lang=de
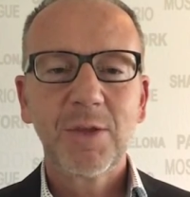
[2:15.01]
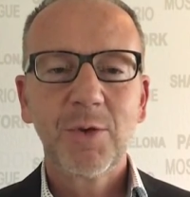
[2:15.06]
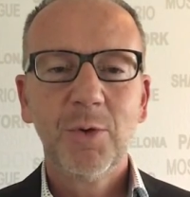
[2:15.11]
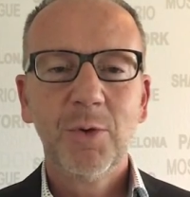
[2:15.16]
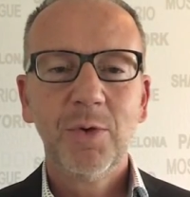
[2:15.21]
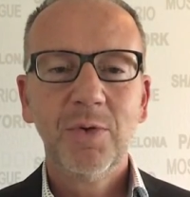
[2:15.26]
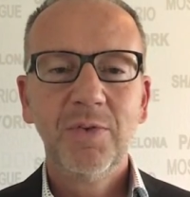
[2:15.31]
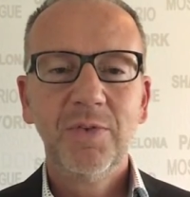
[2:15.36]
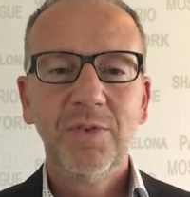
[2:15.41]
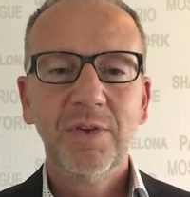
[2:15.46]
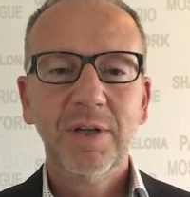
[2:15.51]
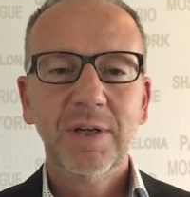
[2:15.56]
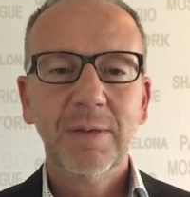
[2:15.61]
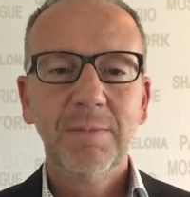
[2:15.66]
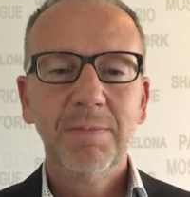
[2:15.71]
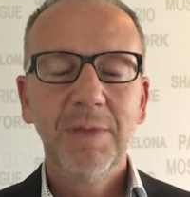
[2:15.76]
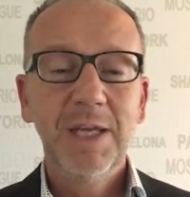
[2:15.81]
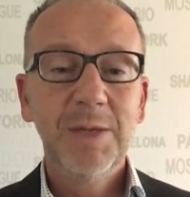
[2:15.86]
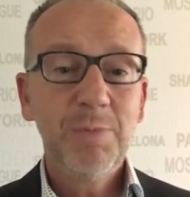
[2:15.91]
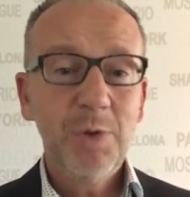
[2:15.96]
Und
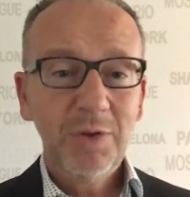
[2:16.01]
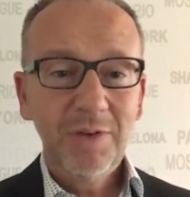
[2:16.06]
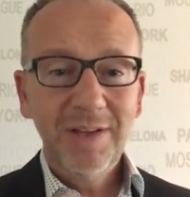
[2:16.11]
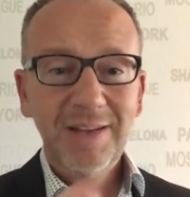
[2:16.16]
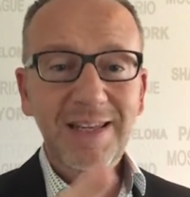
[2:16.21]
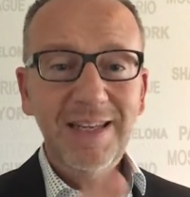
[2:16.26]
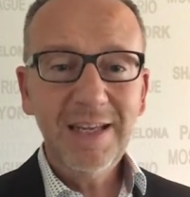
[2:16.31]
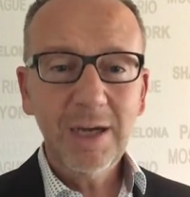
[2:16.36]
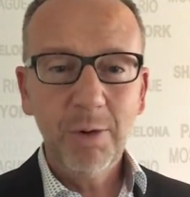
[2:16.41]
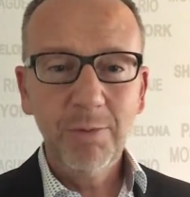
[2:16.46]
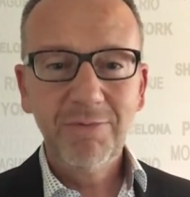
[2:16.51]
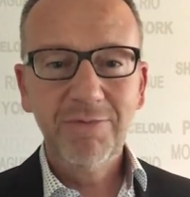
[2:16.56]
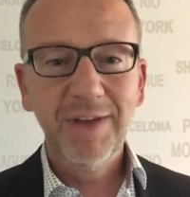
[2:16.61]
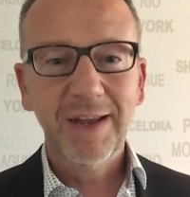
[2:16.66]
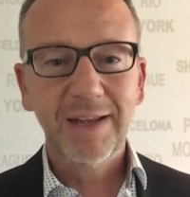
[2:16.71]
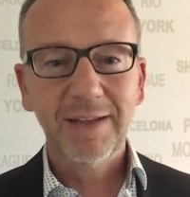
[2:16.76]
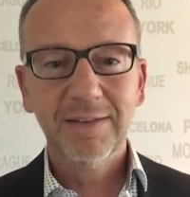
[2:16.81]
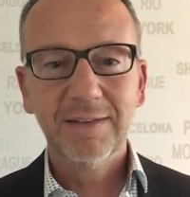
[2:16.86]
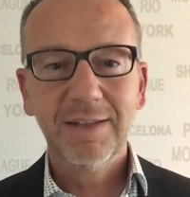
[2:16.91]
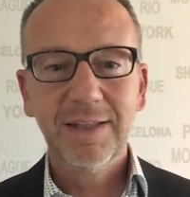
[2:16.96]
äh, ich möchte dich
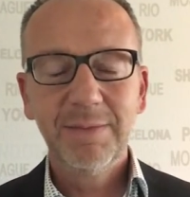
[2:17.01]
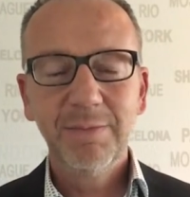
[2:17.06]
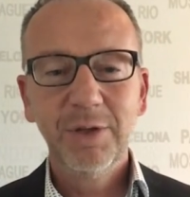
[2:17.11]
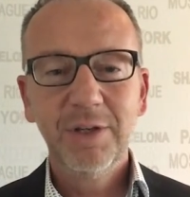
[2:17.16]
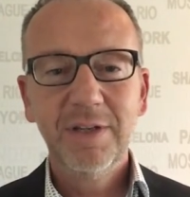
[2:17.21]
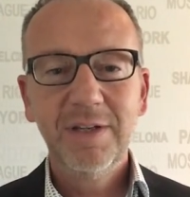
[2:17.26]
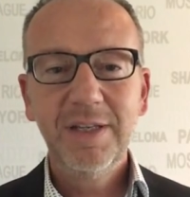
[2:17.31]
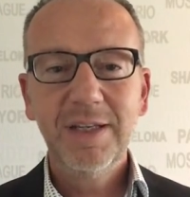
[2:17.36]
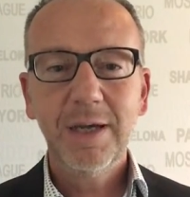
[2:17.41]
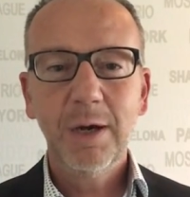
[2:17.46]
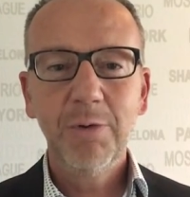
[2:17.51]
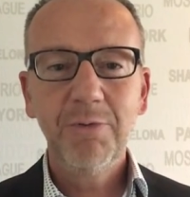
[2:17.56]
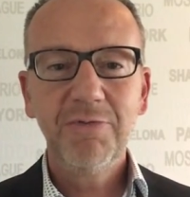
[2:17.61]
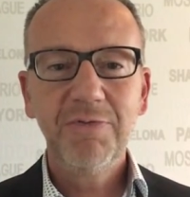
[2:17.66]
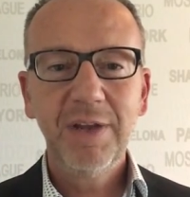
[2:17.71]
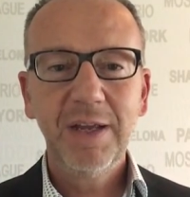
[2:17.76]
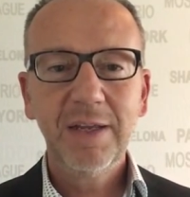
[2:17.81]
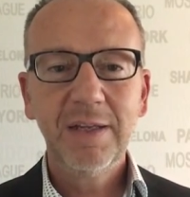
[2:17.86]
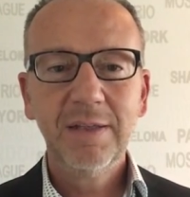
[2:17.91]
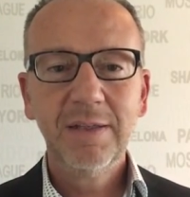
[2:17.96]
aufwecken. Ich möchte dich
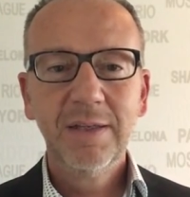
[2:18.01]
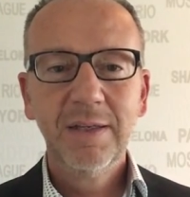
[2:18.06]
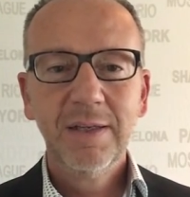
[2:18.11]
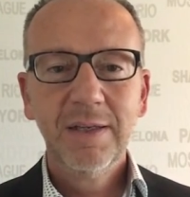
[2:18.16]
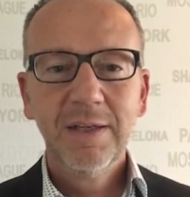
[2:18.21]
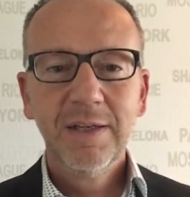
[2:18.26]
aufwecken.